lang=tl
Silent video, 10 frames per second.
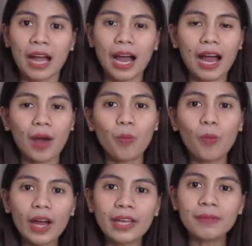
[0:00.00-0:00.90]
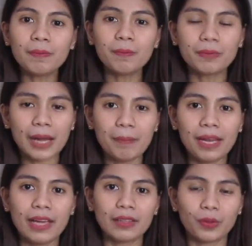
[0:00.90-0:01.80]
uh, one
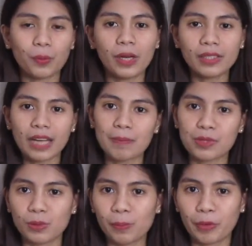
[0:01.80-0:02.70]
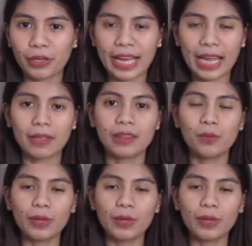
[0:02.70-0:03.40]
tablet or one capsule per day.